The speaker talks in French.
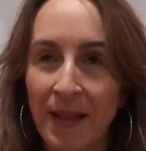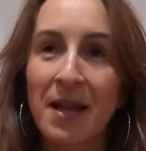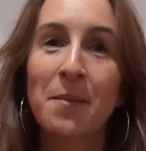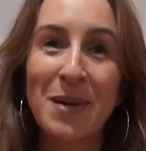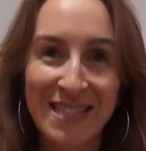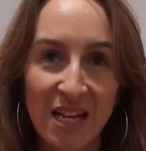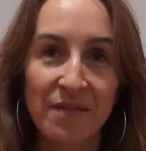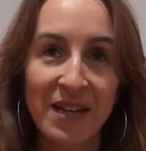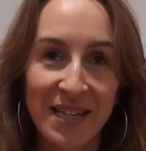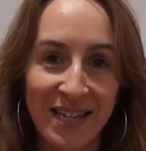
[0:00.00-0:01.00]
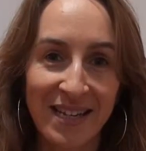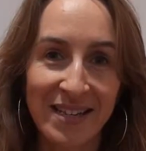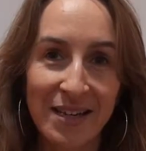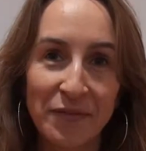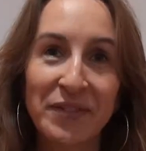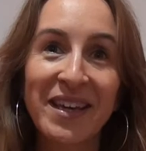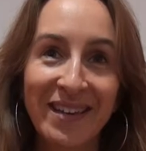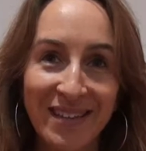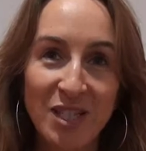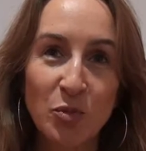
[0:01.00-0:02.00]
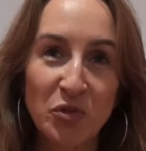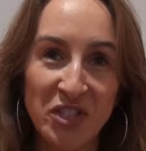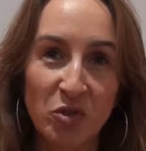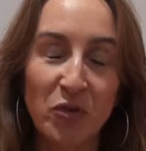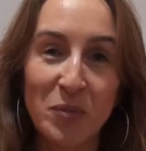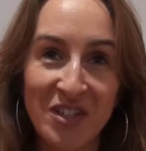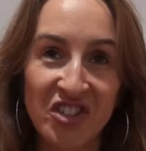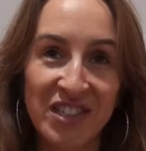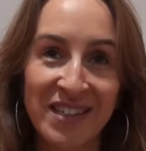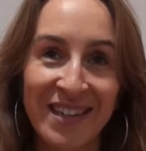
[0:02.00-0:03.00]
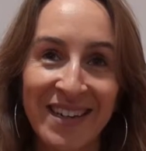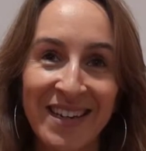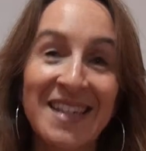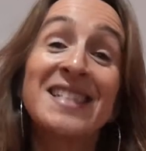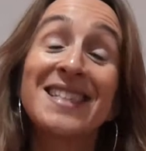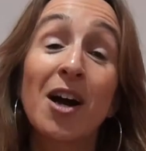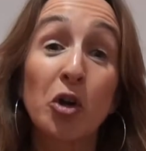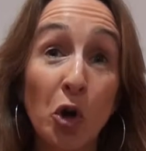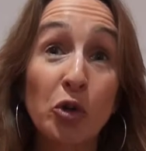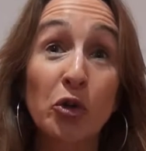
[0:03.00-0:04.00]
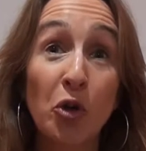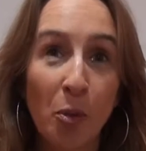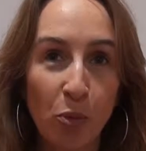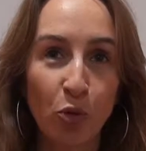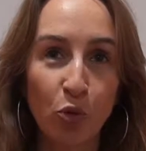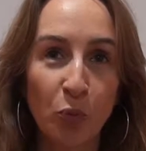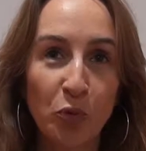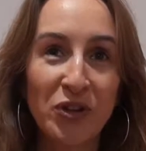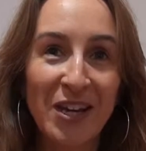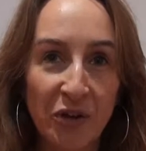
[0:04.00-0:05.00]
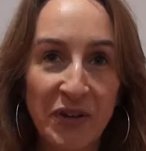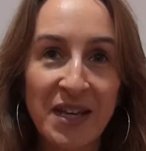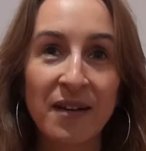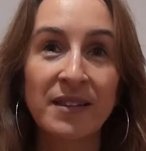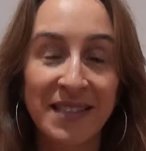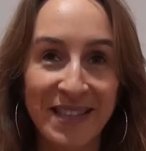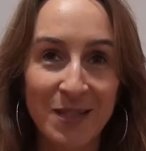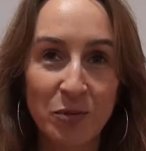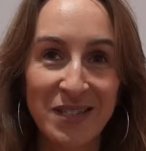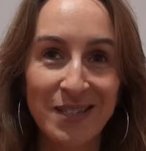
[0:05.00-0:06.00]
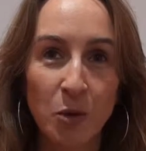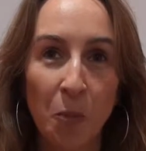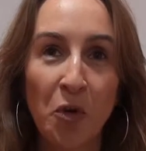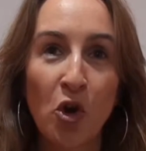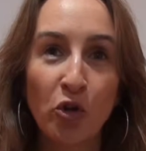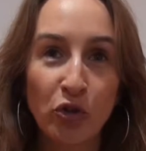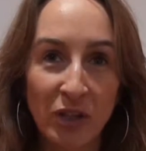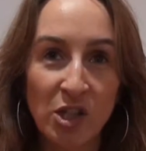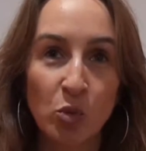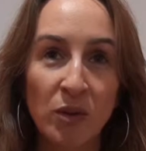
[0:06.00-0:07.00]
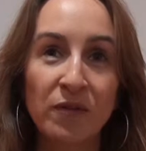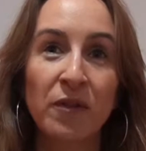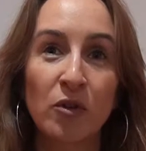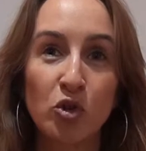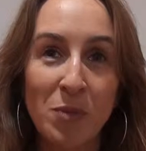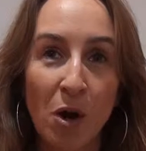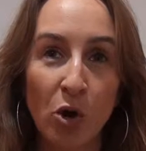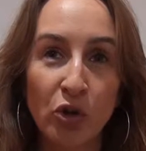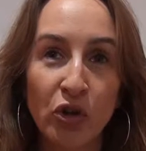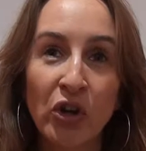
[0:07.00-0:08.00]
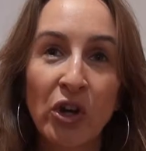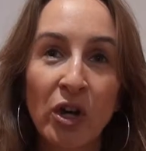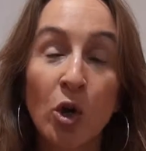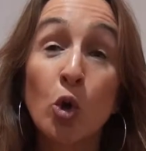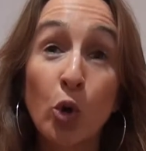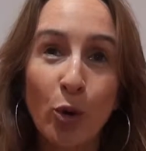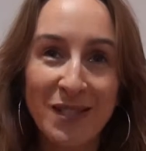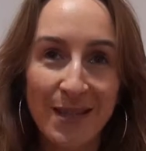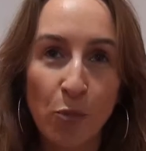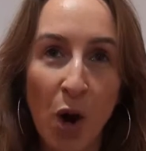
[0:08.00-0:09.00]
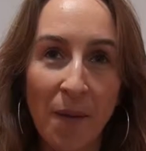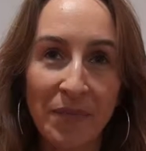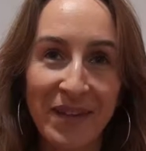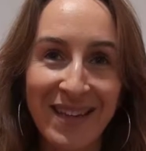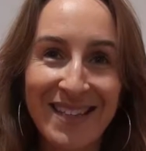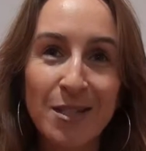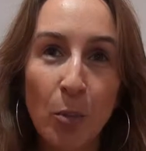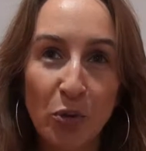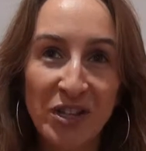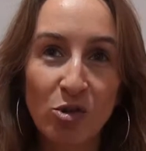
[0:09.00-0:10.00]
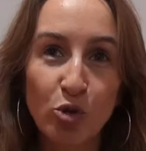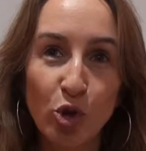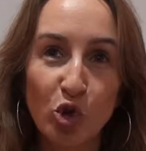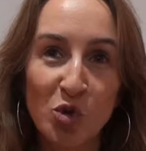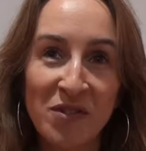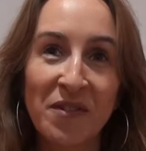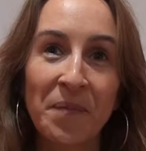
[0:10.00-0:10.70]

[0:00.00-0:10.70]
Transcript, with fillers: Pascal falek aladev directrice du Musée juif de Belgique. C'est un grand honneur pour nous que d'accueillir cette exposition sur les Juifs du Maroc. L'autre c'est moi, l'exemple des cultures juives